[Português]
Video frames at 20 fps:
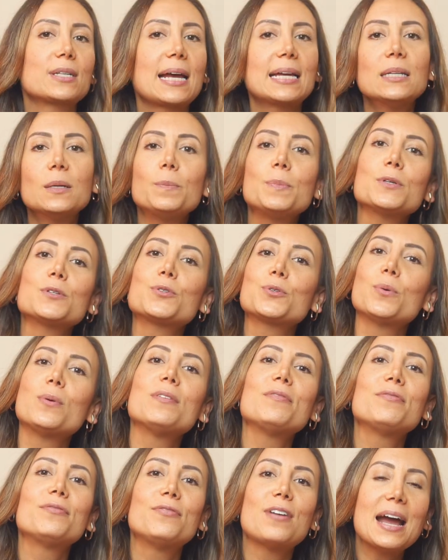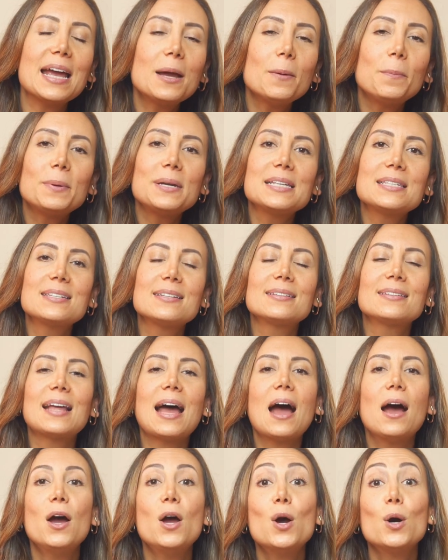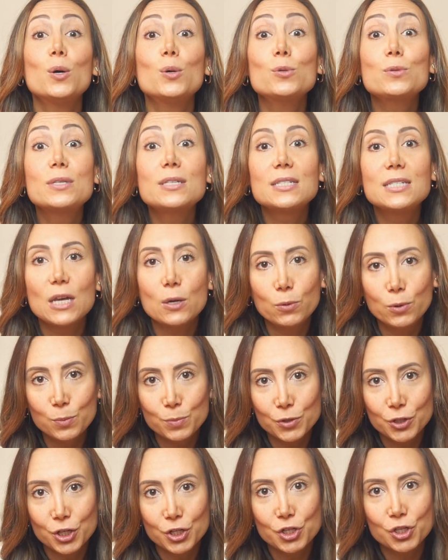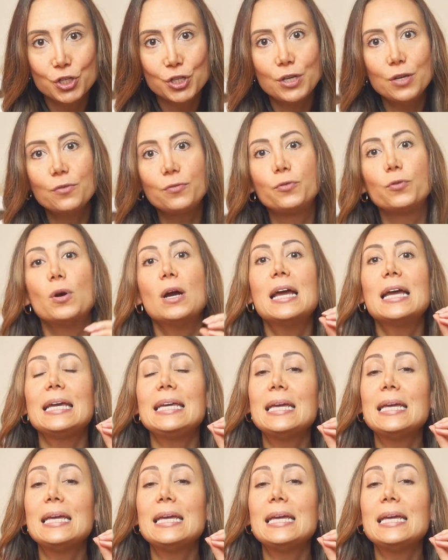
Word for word: Cada pessoa vai apresentar o seu objetivo